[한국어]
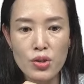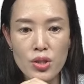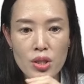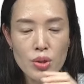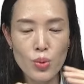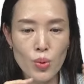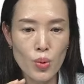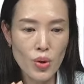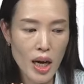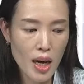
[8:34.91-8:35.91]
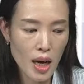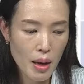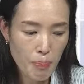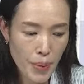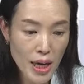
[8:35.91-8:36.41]

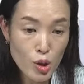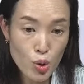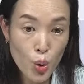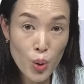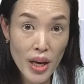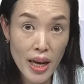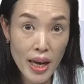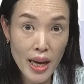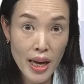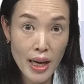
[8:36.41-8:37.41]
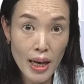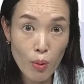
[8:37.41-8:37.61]
신호가 100초에